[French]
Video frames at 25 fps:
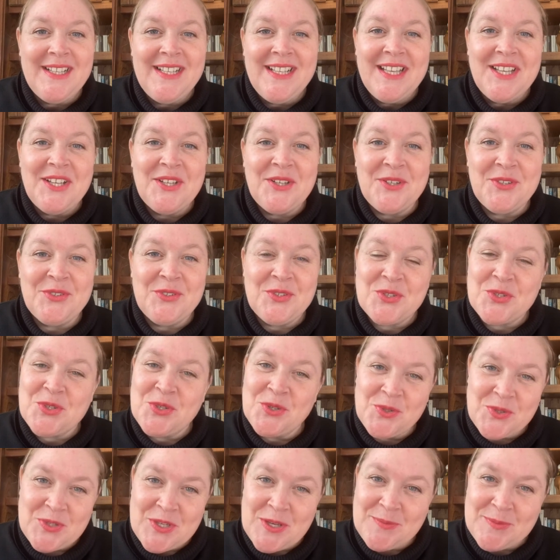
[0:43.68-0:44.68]
de ce que
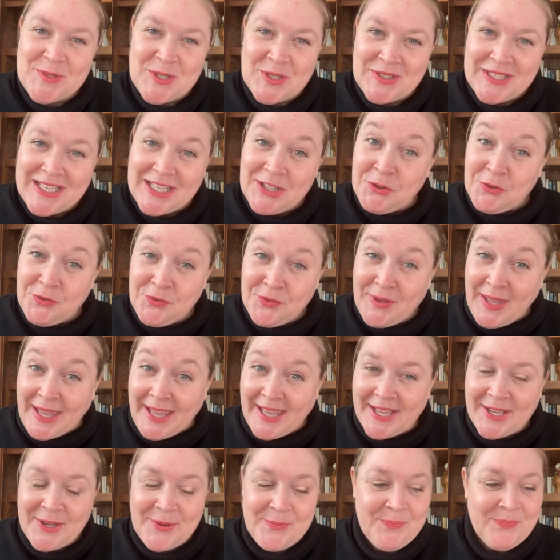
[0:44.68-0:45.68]
nous sommes en train de
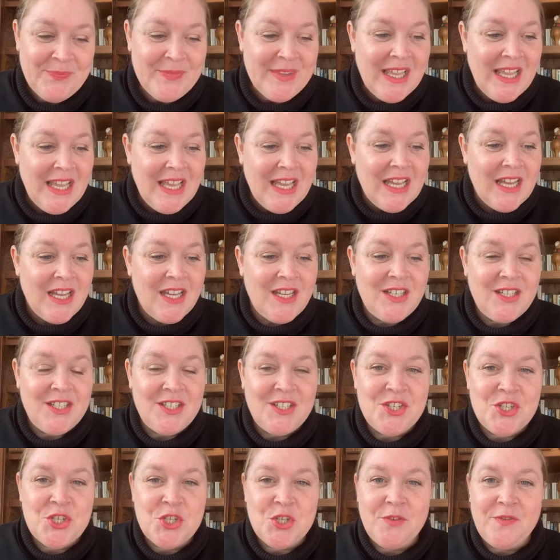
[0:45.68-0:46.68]
faire.
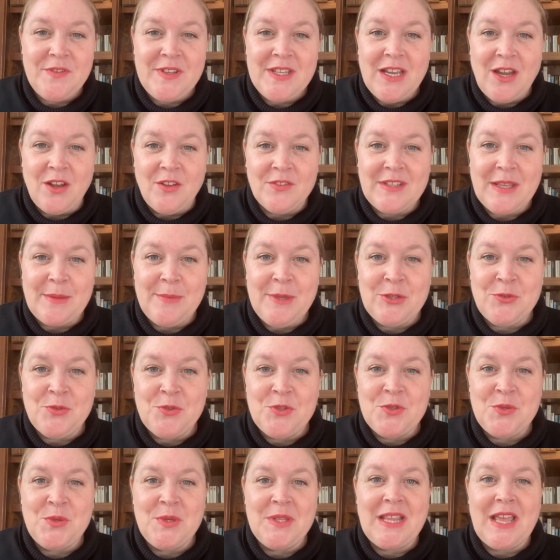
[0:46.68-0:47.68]
Euh, je vais entamer tout de
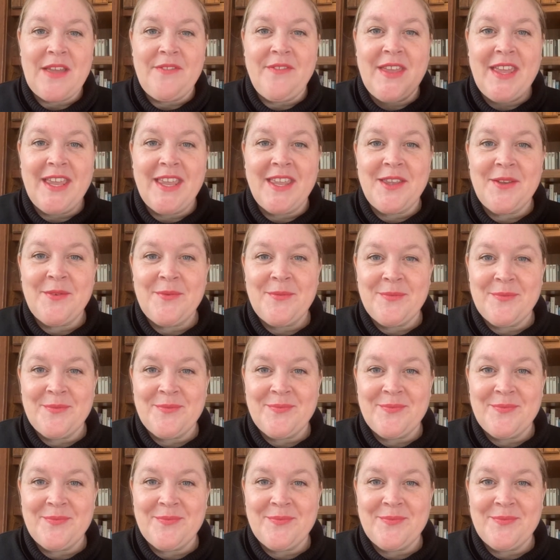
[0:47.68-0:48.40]
suite avec